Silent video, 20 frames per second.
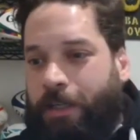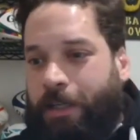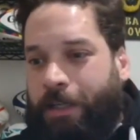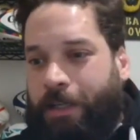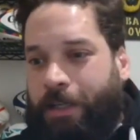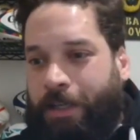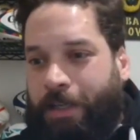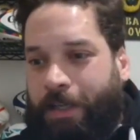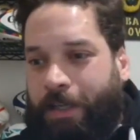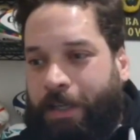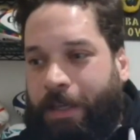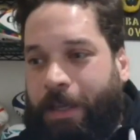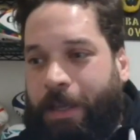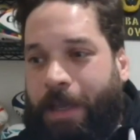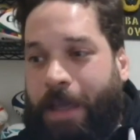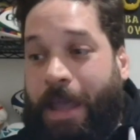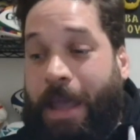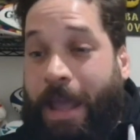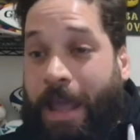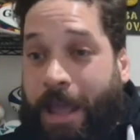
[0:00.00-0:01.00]

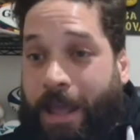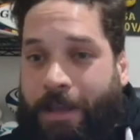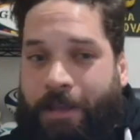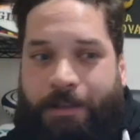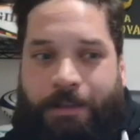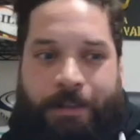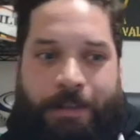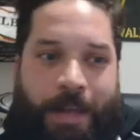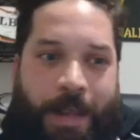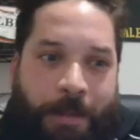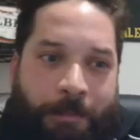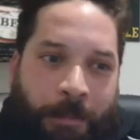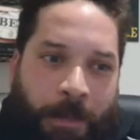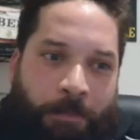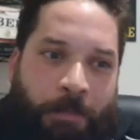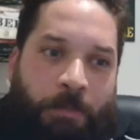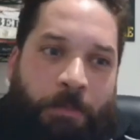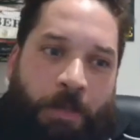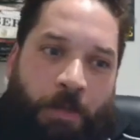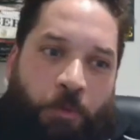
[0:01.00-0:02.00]
Eh, e nei
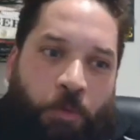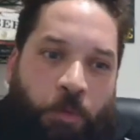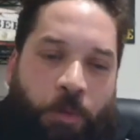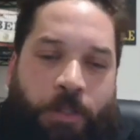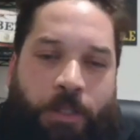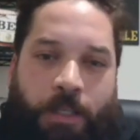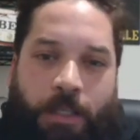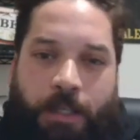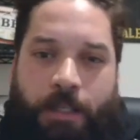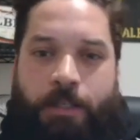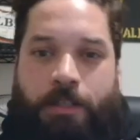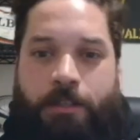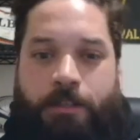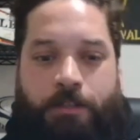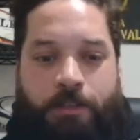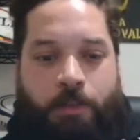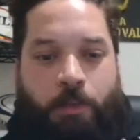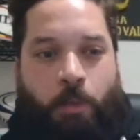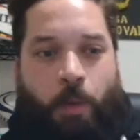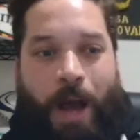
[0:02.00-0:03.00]
primi minuti,
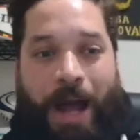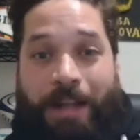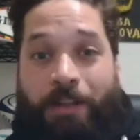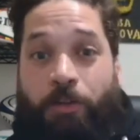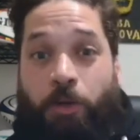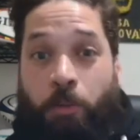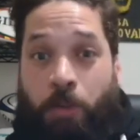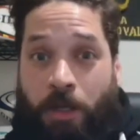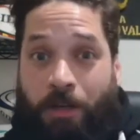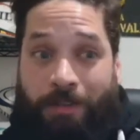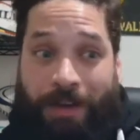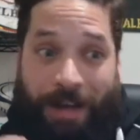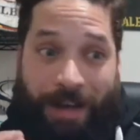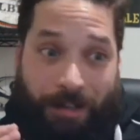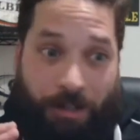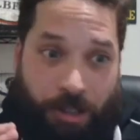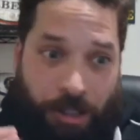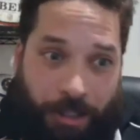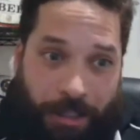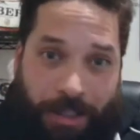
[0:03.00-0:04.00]
quando prova a
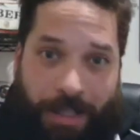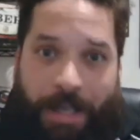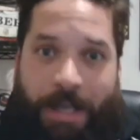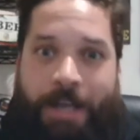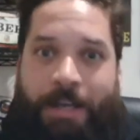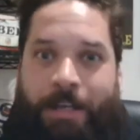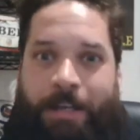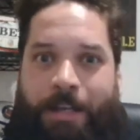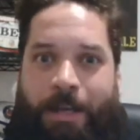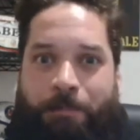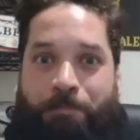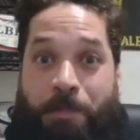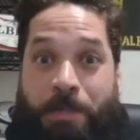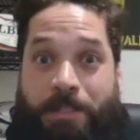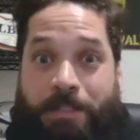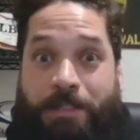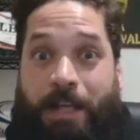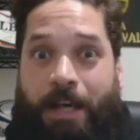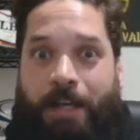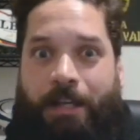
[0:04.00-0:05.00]
accelerare e a
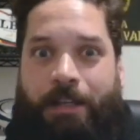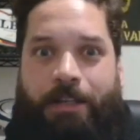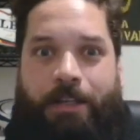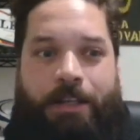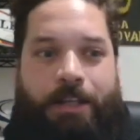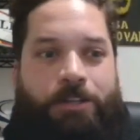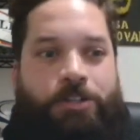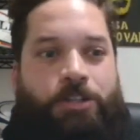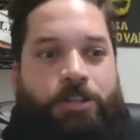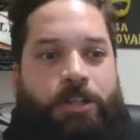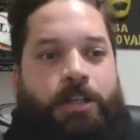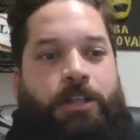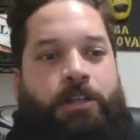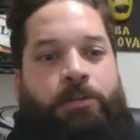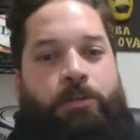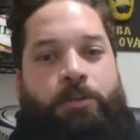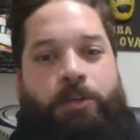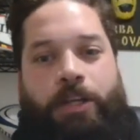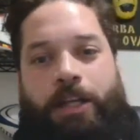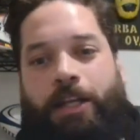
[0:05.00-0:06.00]
pestare
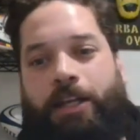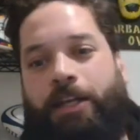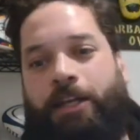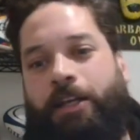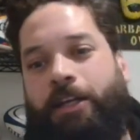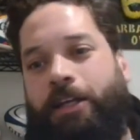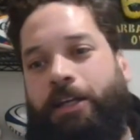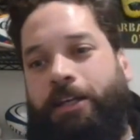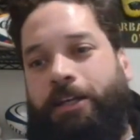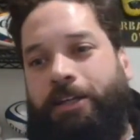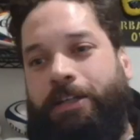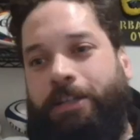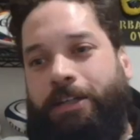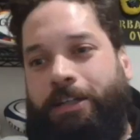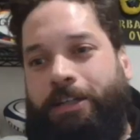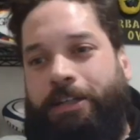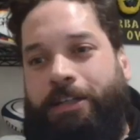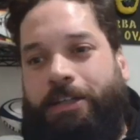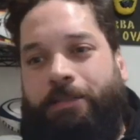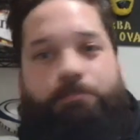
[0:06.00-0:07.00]
nell'acceleratore,
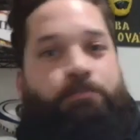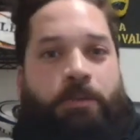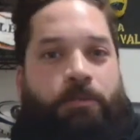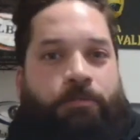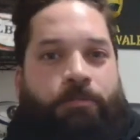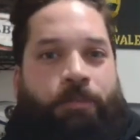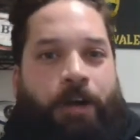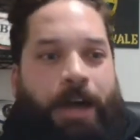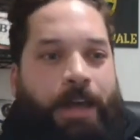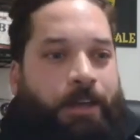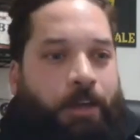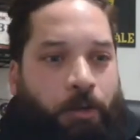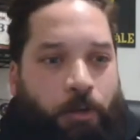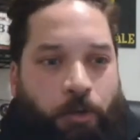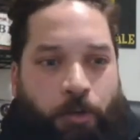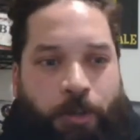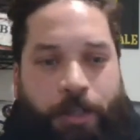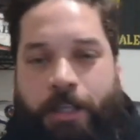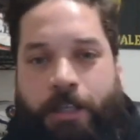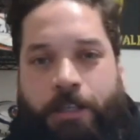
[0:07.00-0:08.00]
eh, fa
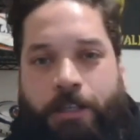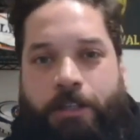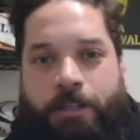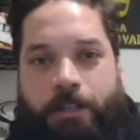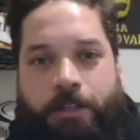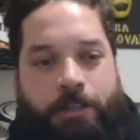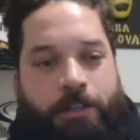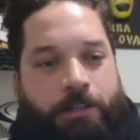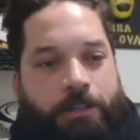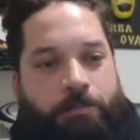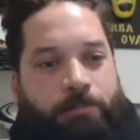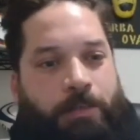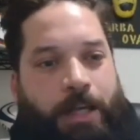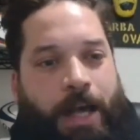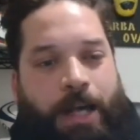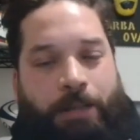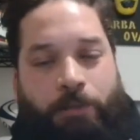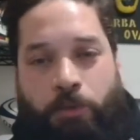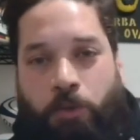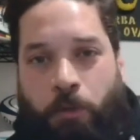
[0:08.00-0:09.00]
errori, eh,
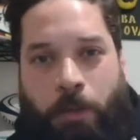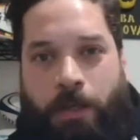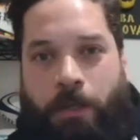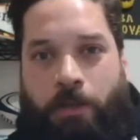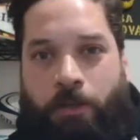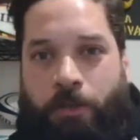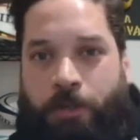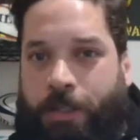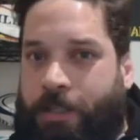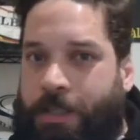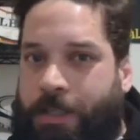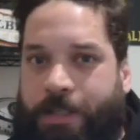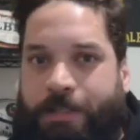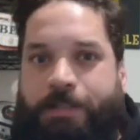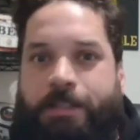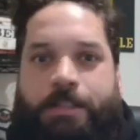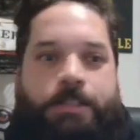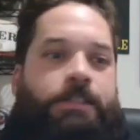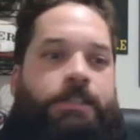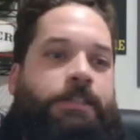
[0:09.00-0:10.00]
cadono palloni a
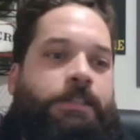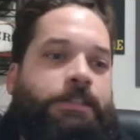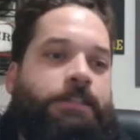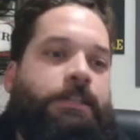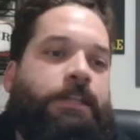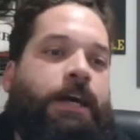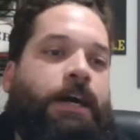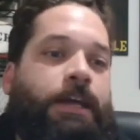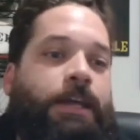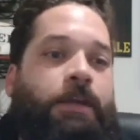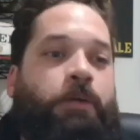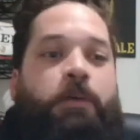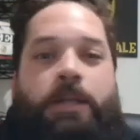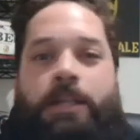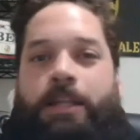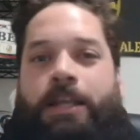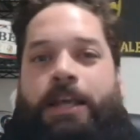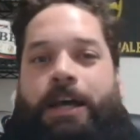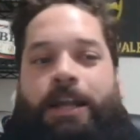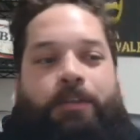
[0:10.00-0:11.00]
destra e a sinistra. E
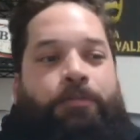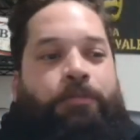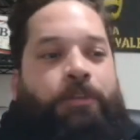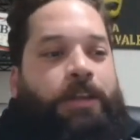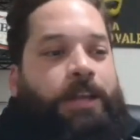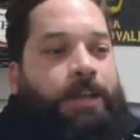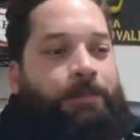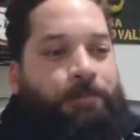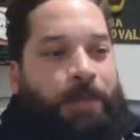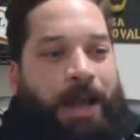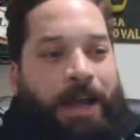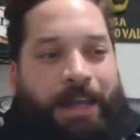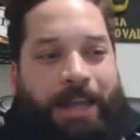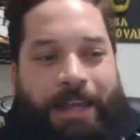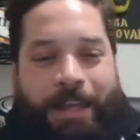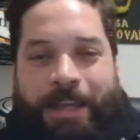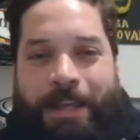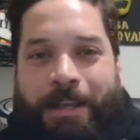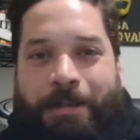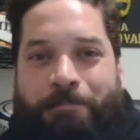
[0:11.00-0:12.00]
quindi alla fine anche
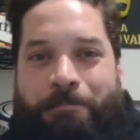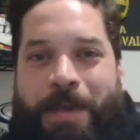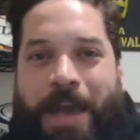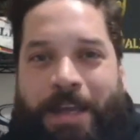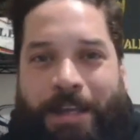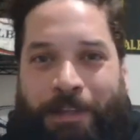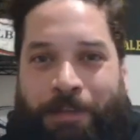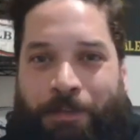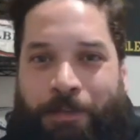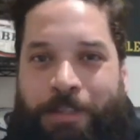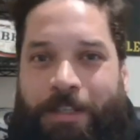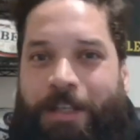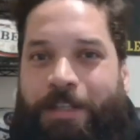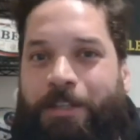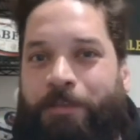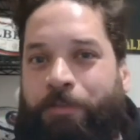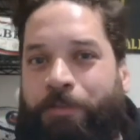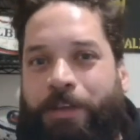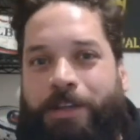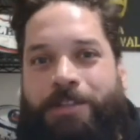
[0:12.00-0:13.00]
il merito della
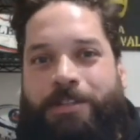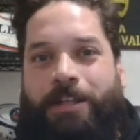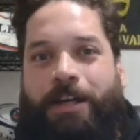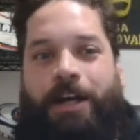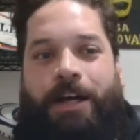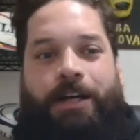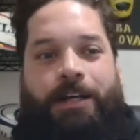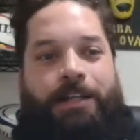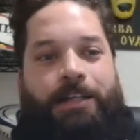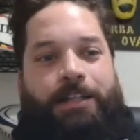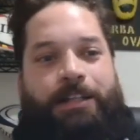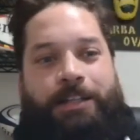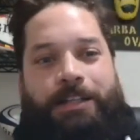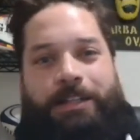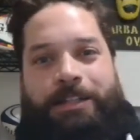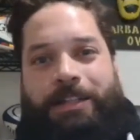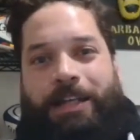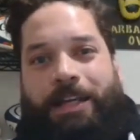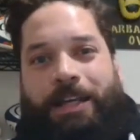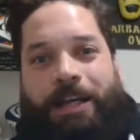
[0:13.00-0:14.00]
difesa
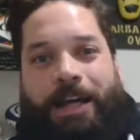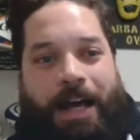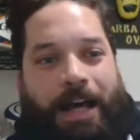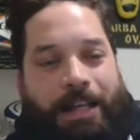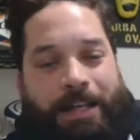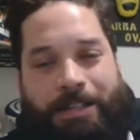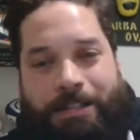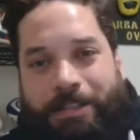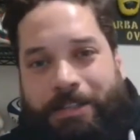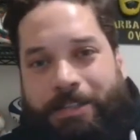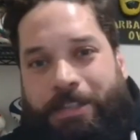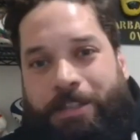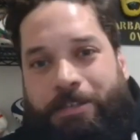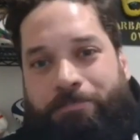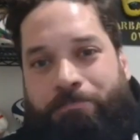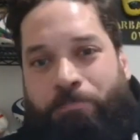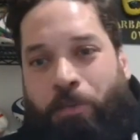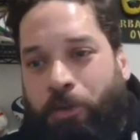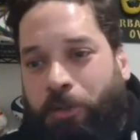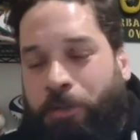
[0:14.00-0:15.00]
del Galles, sì,
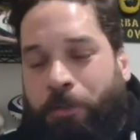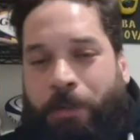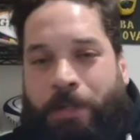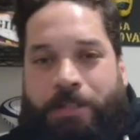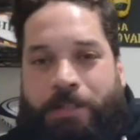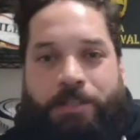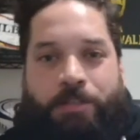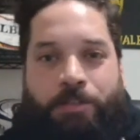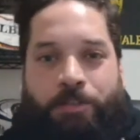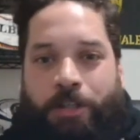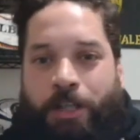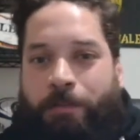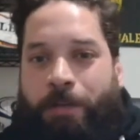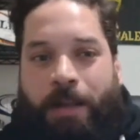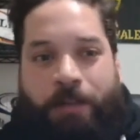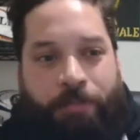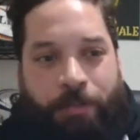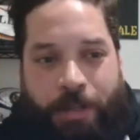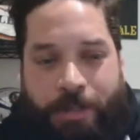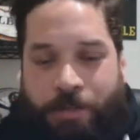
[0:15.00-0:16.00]
un po' di pressione, ma
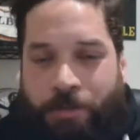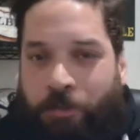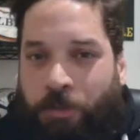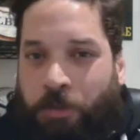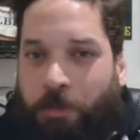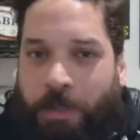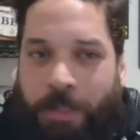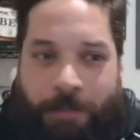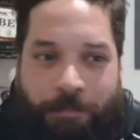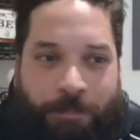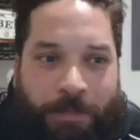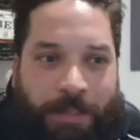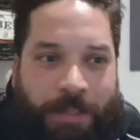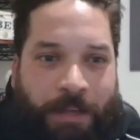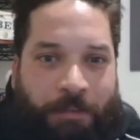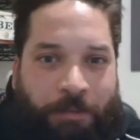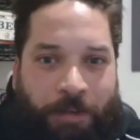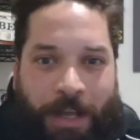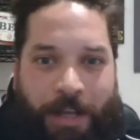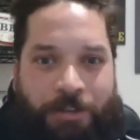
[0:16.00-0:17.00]
alla fine secondo me
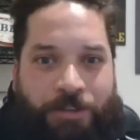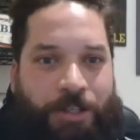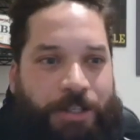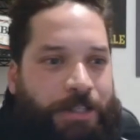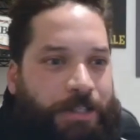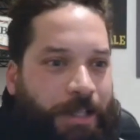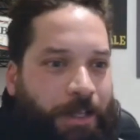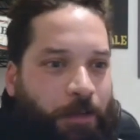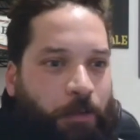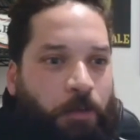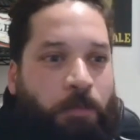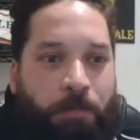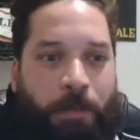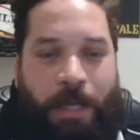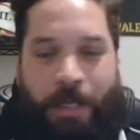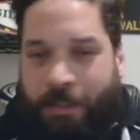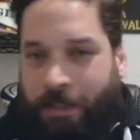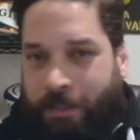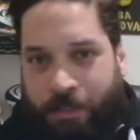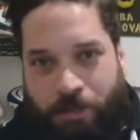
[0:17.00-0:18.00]
la Francia se l'è
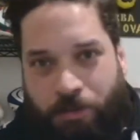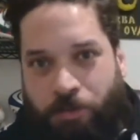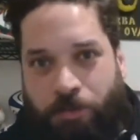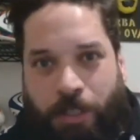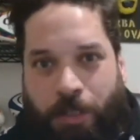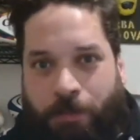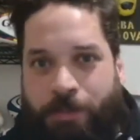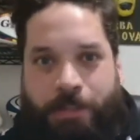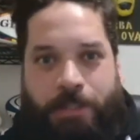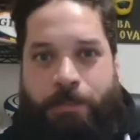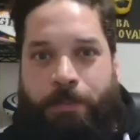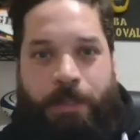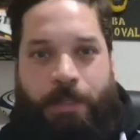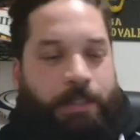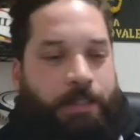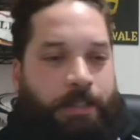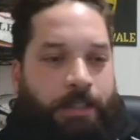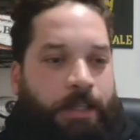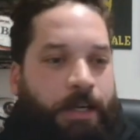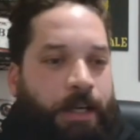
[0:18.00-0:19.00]
complicata da sola questa
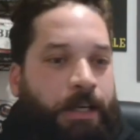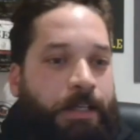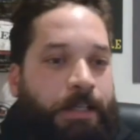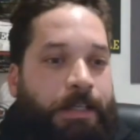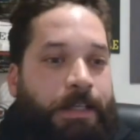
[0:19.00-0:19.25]
partita